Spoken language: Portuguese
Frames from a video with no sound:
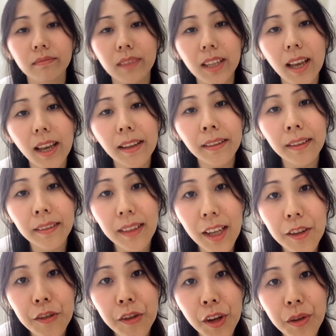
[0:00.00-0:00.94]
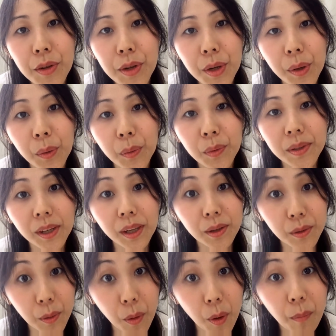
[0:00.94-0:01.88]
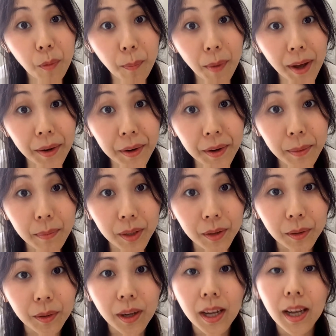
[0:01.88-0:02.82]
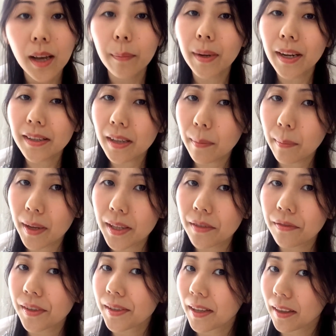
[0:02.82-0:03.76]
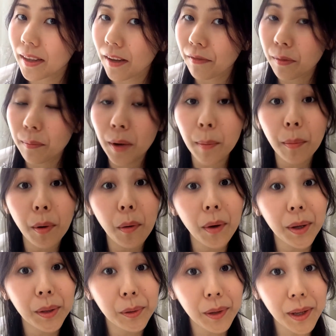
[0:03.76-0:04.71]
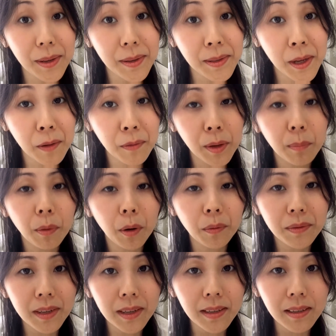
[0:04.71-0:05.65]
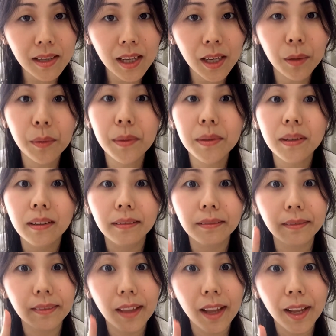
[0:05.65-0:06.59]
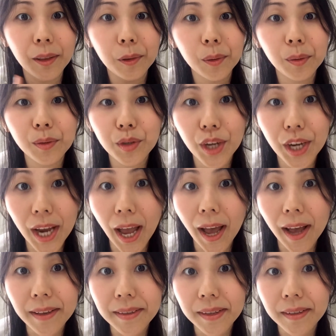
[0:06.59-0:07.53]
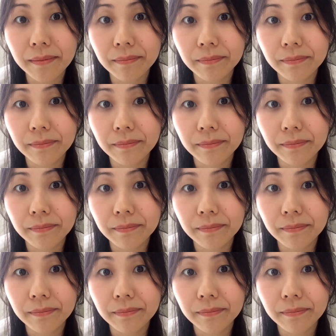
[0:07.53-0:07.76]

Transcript: e ainda tem gente que usa isso como parâmetro, para saber se você teve uma boa educação e bons ensinos dentro de casa.